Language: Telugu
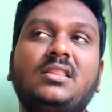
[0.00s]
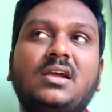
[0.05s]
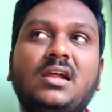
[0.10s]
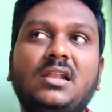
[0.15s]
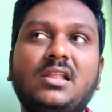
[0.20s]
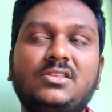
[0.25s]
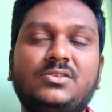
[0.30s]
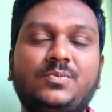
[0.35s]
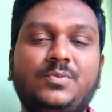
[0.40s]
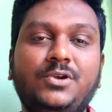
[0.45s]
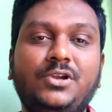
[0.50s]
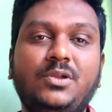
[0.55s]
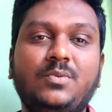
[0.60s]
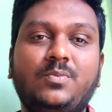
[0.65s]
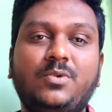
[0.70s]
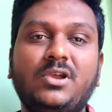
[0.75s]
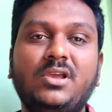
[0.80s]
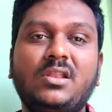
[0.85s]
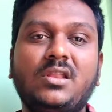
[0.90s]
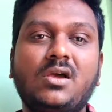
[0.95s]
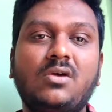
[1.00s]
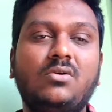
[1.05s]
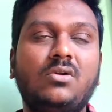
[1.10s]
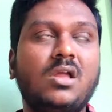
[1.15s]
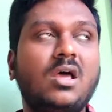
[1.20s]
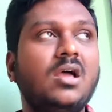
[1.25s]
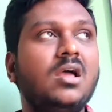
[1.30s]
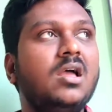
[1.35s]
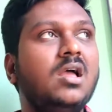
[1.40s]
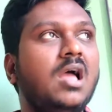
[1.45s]
అంతకంటే స్పీడ్ పోయినా
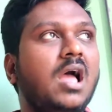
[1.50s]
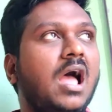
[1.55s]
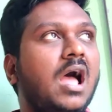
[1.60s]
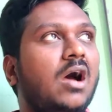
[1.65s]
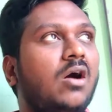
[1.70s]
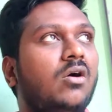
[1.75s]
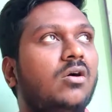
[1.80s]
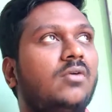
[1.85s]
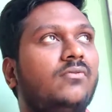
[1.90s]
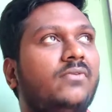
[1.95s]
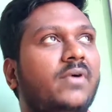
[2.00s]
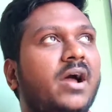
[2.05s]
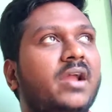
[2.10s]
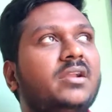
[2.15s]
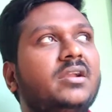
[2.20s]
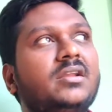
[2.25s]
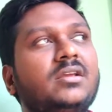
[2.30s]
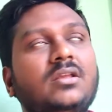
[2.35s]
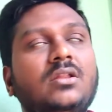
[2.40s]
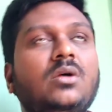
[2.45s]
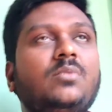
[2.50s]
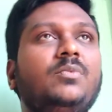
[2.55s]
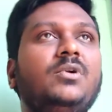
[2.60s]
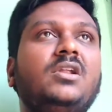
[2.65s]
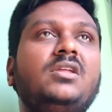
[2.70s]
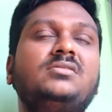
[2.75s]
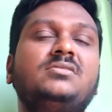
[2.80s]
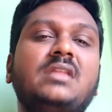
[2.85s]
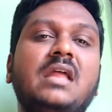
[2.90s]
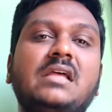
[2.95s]
కూడా ఒక ఫైవ్ హండ్రెడ్
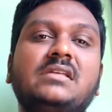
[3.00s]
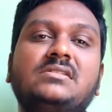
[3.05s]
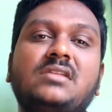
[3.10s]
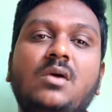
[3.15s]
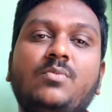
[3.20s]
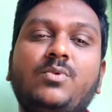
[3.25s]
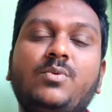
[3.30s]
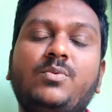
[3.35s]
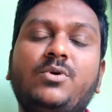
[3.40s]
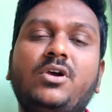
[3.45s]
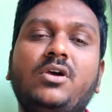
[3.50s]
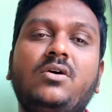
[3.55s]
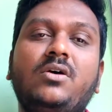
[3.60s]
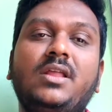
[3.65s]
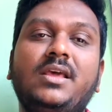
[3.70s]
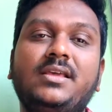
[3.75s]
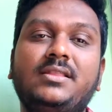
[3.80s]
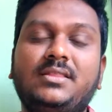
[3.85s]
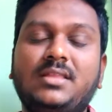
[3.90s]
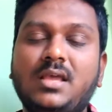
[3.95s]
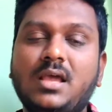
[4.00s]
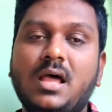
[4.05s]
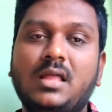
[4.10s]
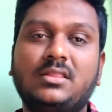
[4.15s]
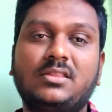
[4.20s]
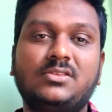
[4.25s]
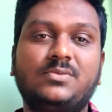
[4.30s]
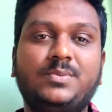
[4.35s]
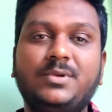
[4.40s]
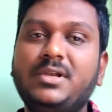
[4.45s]
కిలోమీటర్స్ నాన్ స్టాప్ పోయే వాళ్ళు అయితే
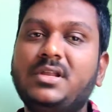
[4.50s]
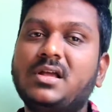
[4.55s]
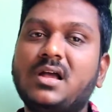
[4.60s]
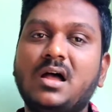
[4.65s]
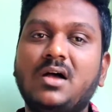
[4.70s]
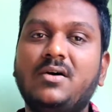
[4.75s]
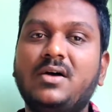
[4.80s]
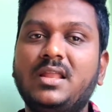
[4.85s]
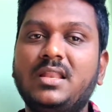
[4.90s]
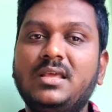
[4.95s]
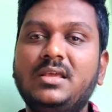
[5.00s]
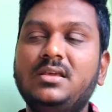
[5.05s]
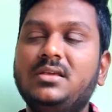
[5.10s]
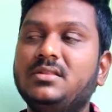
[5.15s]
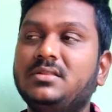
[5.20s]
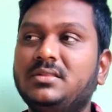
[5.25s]
అంత స్పీడ్ కావాలి